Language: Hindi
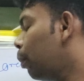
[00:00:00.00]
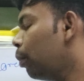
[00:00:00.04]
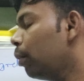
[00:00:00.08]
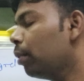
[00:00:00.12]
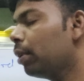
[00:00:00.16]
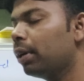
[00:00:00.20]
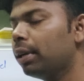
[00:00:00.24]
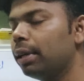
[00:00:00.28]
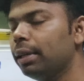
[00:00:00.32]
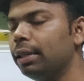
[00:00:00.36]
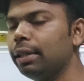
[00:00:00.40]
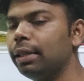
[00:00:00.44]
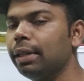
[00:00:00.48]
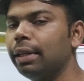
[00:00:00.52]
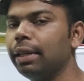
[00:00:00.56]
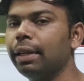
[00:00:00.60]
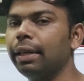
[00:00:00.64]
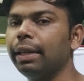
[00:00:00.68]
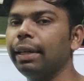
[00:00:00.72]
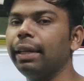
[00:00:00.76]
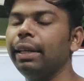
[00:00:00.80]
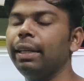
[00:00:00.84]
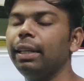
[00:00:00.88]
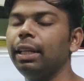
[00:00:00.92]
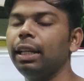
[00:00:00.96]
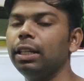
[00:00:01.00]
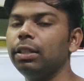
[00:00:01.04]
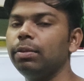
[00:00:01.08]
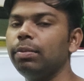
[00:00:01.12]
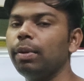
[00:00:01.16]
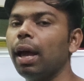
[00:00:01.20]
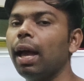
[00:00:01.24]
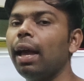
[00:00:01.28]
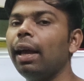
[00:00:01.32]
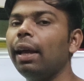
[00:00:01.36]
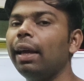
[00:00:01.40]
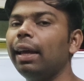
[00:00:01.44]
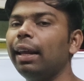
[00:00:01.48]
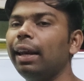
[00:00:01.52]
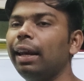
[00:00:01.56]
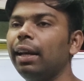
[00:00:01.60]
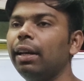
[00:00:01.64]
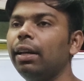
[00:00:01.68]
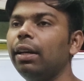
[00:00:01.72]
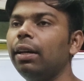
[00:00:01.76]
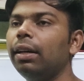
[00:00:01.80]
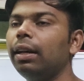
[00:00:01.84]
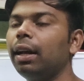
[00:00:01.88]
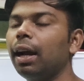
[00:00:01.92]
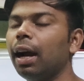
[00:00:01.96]
आपको एस
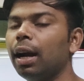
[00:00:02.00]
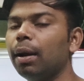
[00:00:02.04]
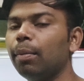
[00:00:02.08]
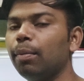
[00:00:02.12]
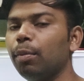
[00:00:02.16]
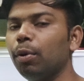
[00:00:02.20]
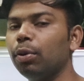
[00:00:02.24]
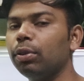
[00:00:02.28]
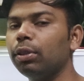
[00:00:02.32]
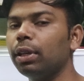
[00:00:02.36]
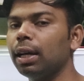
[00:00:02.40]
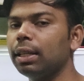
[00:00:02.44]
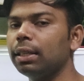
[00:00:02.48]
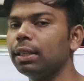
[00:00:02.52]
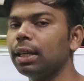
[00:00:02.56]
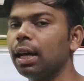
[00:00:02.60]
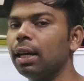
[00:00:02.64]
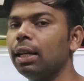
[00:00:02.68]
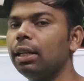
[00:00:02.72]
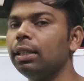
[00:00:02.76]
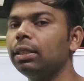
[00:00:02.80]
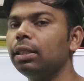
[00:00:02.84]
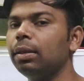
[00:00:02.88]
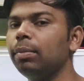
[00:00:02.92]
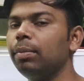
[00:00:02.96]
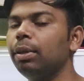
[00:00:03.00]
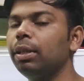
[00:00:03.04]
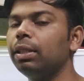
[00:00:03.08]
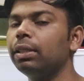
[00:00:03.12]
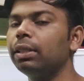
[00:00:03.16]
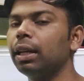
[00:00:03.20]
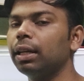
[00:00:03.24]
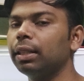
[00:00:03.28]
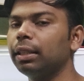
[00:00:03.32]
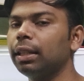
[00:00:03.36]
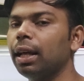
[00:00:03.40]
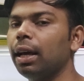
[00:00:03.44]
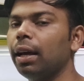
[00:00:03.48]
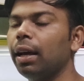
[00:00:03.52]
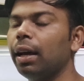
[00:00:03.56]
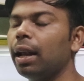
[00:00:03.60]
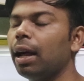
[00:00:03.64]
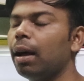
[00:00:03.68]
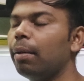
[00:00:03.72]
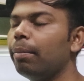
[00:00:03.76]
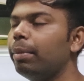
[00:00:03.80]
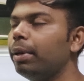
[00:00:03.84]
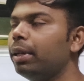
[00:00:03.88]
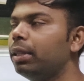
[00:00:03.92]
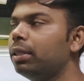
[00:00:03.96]
क्रेडिट कार्ड बहुत आसानी से मिल सकता है अगर
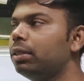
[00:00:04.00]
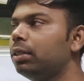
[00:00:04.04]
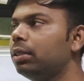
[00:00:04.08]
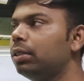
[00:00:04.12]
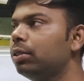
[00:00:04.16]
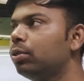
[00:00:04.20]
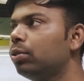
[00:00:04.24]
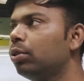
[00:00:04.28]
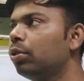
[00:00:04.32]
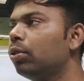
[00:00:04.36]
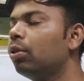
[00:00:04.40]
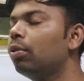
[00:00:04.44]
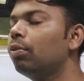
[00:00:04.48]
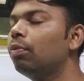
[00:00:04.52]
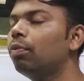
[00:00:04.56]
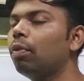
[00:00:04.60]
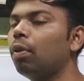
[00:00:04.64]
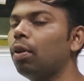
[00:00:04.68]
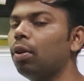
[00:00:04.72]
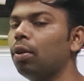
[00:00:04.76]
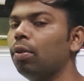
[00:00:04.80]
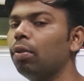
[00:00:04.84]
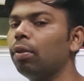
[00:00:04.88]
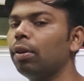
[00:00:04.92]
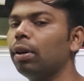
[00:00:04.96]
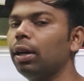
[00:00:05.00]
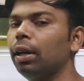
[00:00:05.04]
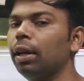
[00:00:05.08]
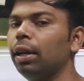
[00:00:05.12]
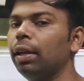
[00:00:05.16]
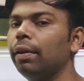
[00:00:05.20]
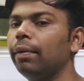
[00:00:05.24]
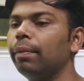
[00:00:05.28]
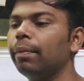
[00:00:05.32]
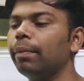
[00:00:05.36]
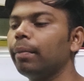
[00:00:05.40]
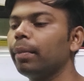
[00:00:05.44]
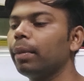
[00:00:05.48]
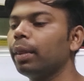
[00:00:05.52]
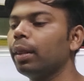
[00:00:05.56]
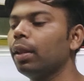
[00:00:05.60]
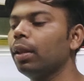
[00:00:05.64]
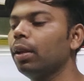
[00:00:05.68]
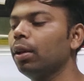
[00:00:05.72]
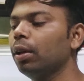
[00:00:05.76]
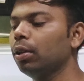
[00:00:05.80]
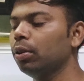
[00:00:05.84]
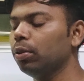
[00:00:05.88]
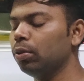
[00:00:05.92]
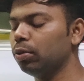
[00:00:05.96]
आप ये चीज़ों को फॉलो करें
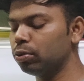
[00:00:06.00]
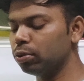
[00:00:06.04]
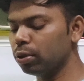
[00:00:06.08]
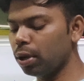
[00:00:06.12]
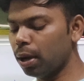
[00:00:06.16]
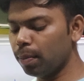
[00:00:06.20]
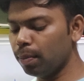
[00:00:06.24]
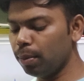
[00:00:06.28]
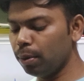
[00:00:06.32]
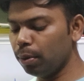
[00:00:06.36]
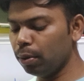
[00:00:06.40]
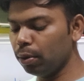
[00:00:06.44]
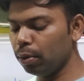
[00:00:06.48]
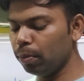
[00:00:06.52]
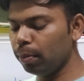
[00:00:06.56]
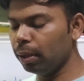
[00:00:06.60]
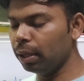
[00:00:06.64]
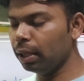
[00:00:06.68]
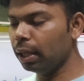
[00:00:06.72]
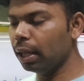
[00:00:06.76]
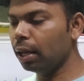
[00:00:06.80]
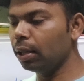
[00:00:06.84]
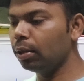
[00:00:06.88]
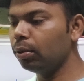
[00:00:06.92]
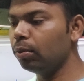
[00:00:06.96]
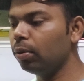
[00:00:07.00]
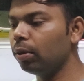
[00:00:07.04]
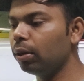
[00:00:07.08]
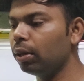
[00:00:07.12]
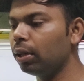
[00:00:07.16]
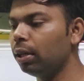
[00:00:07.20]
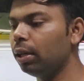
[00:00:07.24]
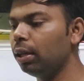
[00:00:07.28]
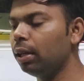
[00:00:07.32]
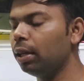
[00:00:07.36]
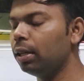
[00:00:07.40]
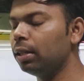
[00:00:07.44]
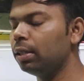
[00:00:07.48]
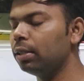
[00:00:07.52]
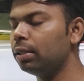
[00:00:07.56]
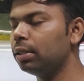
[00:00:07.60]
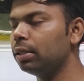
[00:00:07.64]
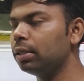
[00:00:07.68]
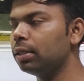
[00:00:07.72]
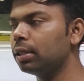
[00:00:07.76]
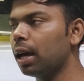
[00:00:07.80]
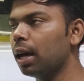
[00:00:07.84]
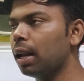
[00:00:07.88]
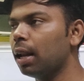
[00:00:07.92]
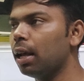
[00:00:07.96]
दोस्तों आप लोग को बता दूं कि
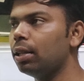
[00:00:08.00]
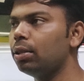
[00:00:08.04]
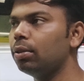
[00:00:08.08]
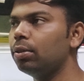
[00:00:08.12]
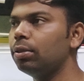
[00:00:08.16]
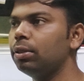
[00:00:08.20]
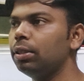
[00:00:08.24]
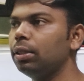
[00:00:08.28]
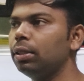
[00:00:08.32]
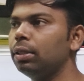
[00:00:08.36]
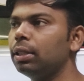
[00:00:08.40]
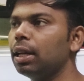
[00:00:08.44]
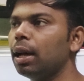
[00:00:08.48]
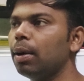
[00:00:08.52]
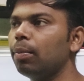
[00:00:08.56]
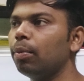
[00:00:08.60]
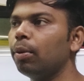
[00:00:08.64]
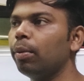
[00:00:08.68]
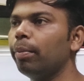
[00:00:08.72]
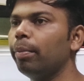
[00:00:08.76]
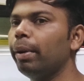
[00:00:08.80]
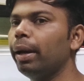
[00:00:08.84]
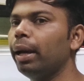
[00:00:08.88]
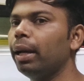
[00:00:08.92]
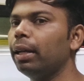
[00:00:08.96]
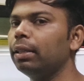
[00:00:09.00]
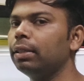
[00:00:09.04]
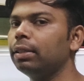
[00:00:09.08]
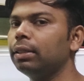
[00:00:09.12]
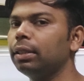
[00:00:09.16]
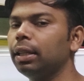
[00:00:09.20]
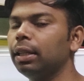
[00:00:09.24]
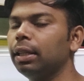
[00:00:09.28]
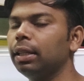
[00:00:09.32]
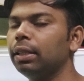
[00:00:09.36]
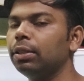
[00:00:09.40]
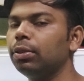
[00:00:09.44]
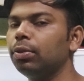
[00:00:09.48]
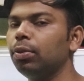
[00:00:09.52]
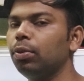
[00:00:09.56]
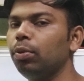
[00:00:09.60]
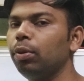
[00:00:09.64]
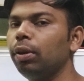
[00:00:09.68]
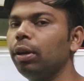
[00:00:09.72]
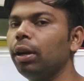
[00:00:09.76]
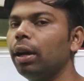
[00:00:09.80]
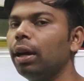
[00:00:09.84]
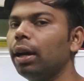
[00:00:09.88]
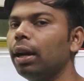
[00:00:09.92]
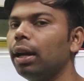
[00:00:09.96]
ये सारा जो चीज़ है आपको बैंक्स के
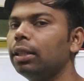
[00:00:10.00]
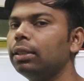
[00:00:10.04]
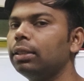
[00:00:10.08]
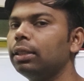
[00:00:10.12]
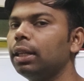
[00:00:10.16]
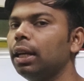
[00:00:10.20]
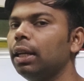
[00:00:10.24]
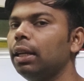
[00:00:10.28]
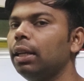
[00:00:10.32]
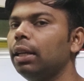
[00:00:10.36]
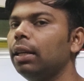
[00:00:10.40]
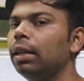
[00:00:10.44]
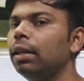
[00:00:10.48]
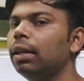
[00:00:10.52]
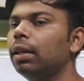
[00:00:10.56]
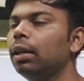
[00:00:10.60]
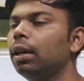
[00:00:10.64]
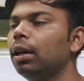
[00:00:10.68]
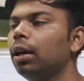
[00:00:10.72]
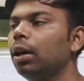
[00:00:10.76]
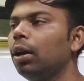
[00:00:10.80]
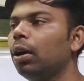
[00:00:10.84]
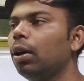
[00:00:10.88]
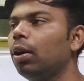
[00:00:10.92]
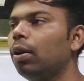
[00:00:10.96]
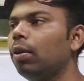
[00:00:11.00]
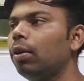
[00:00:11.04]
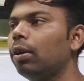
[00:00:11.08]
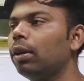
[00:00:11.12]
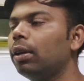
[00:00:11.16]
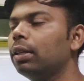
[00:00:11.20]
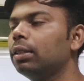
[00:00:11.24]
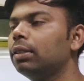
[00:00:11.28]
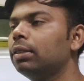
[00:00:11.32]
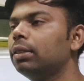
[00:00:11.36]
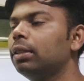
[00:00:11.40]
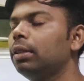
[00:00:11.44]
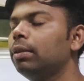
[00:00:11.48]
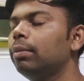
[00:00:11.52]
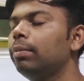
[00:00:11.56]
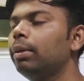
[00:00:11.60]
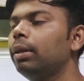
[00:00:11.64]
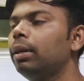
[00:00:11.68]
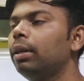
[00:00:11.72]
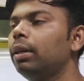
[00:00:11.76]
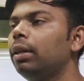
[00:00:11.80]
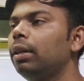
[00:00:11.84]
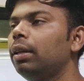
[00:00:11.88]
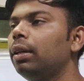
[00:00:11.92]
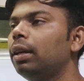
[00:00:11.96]
थ्रू ही करना चाहिए और किसी
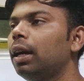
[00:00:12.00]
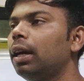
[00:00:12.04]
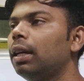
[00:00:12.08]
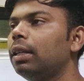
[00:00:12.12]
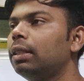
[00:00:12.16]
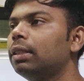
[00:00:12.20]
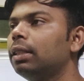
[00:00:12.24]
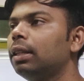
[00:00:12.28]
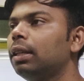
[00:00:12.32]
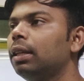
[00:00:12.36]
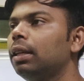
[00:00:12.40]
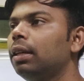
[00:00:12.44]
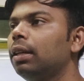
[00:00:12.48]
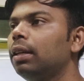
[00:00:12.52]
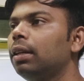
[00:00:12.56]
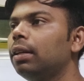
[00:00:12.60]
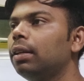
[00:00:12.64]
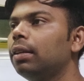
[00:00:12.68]
भी ऐसे